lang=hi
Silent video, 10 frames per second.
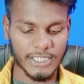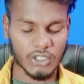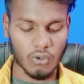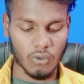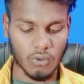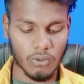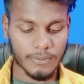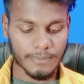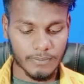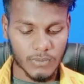इस टोन को
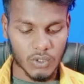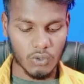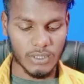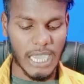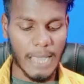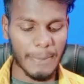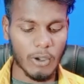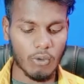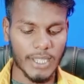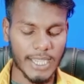तो यहाँ पे
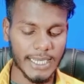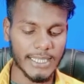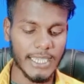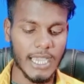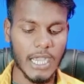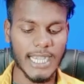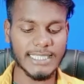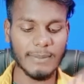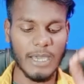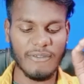ओके कर दिए
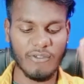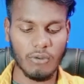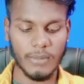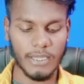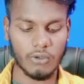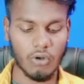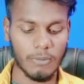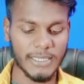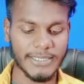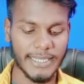गैस हमारे फ़ोन में
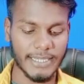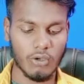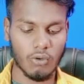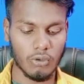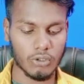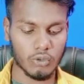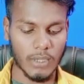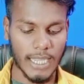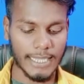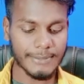टोन भी सिलेक्ट हो
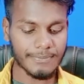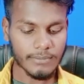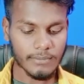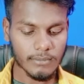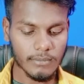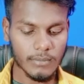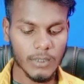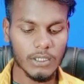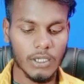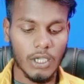चुका है
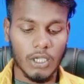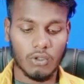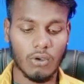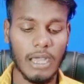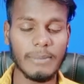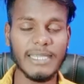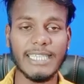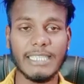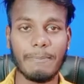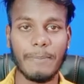तो हम
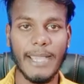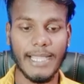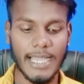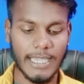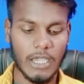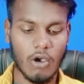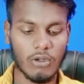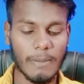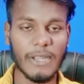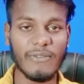यहाँ से बैक आ गए
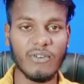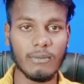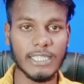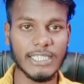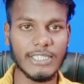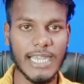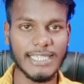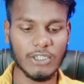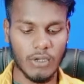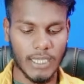और ये अपने फ़ोन में देखिए
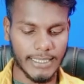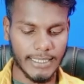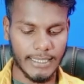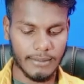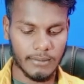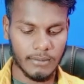चार्जिंग को लगाते हैं